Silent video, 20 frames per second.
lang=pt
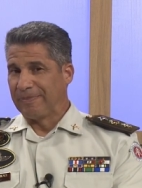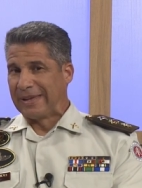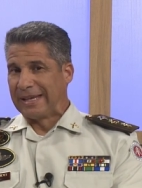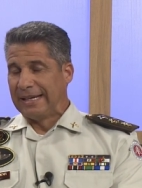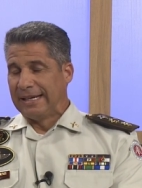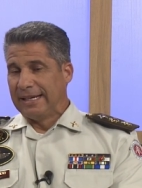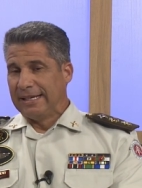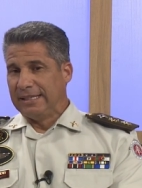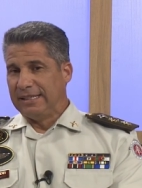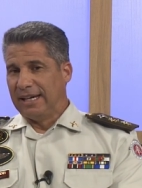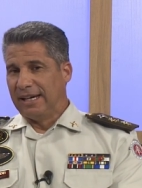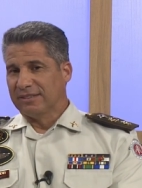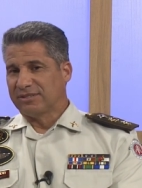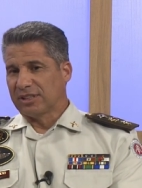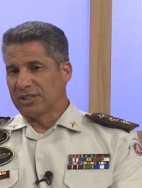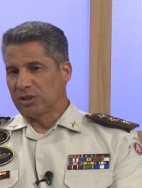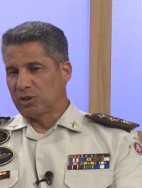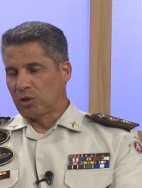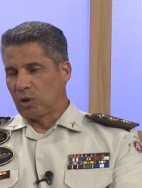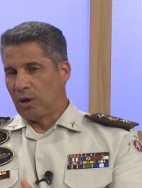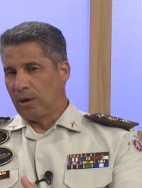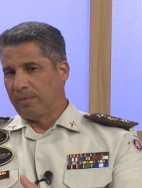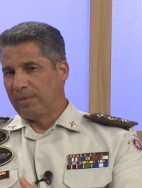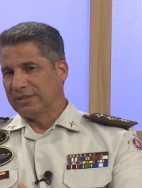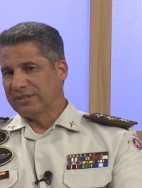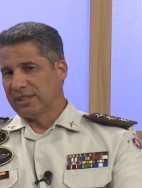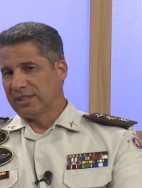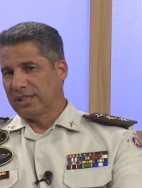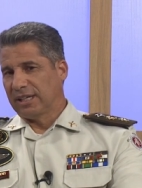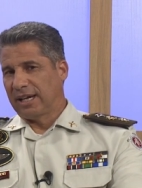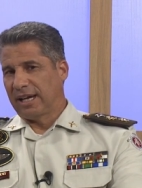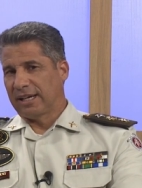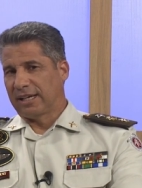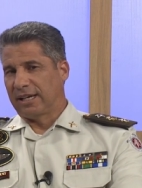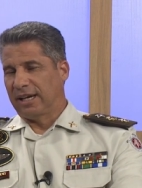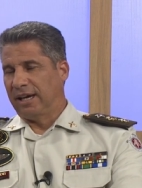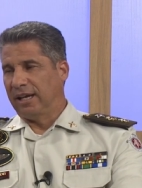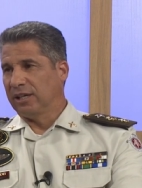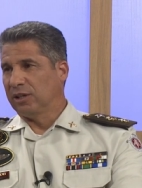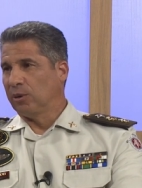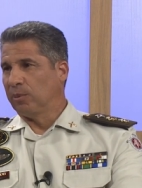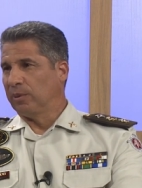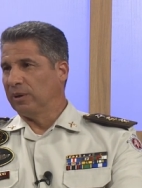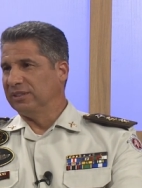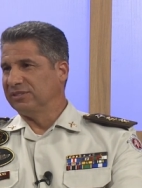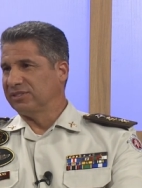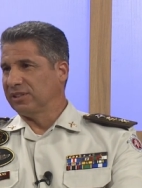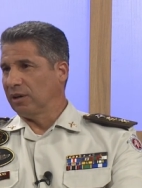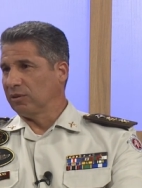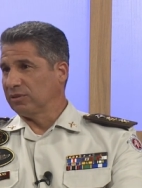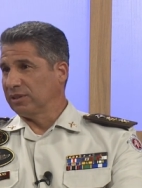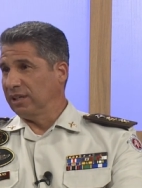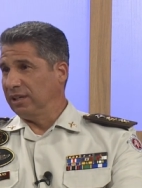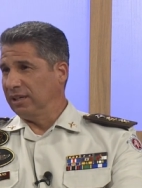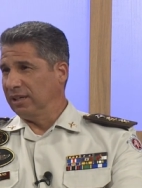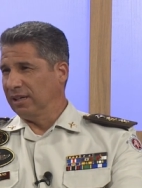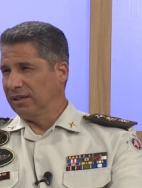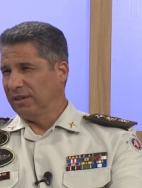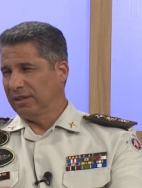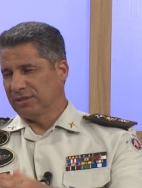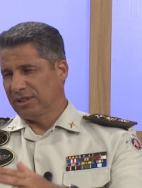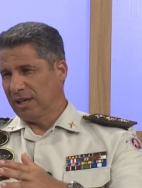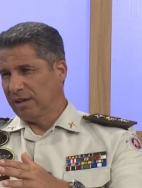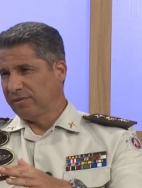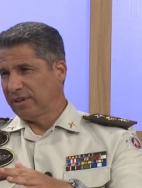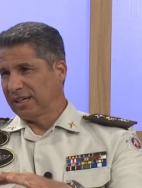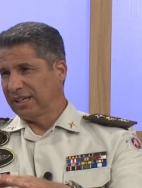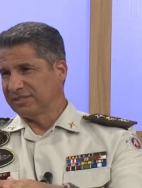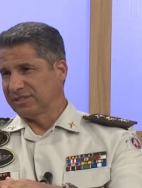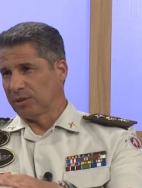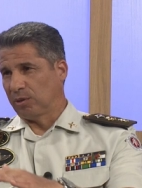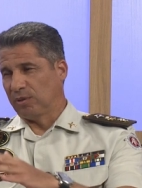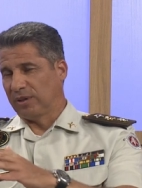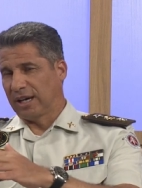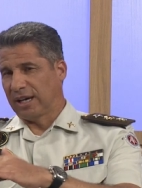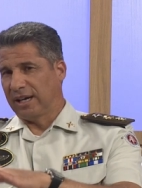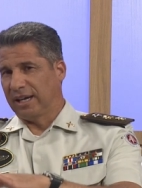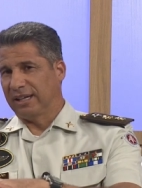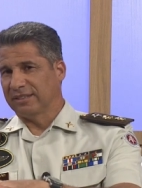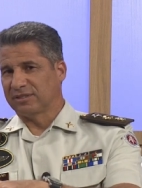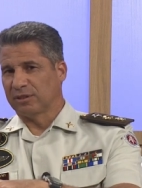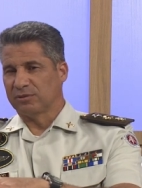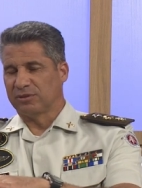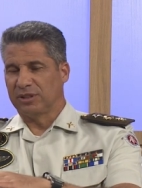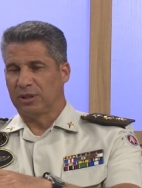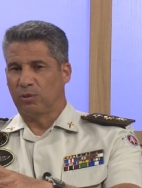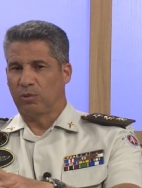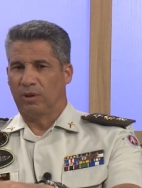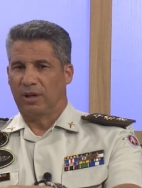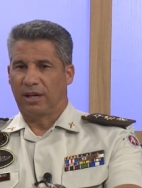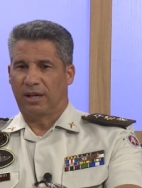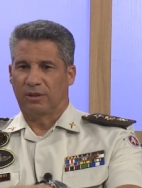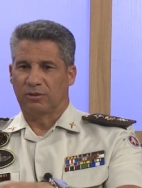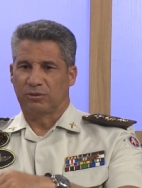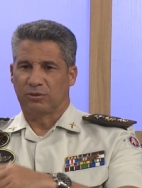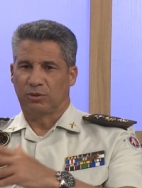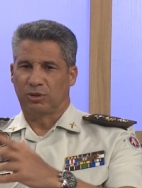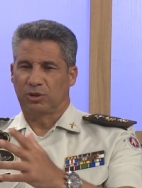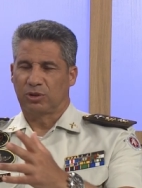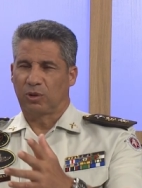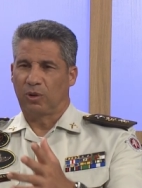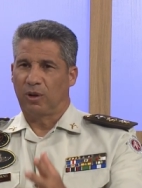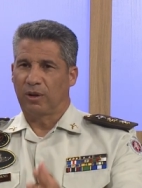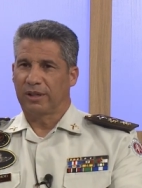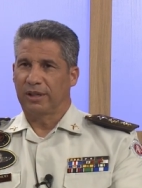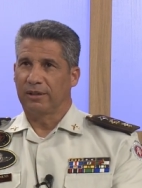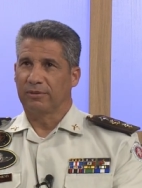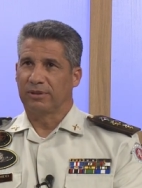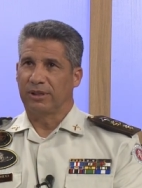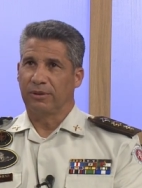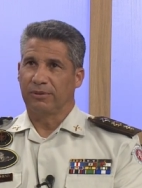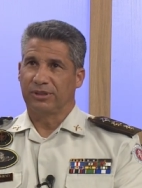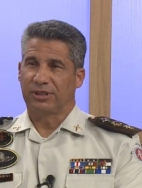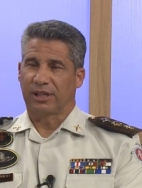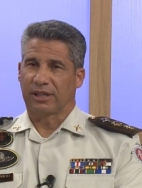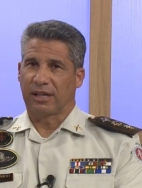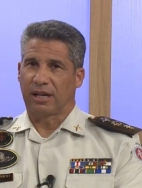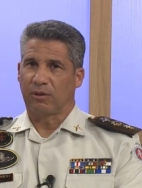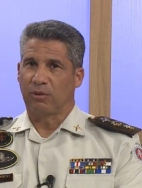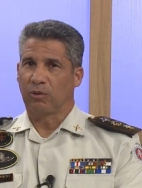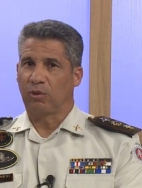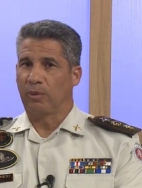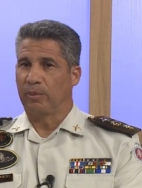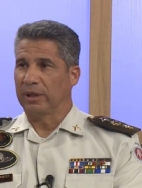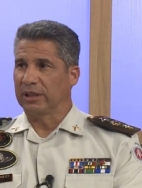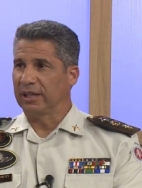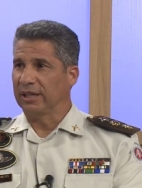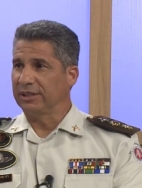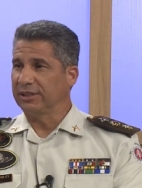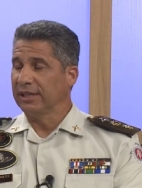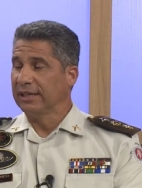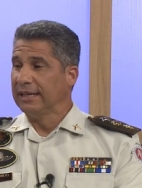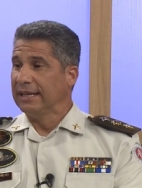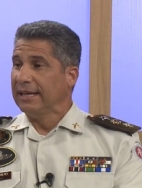Uhum. E essas tropas, elas requerem que o policial tenha, tenha uma variação. O GRAE são cinco anos, o choque eu tenho que chegar com um comandante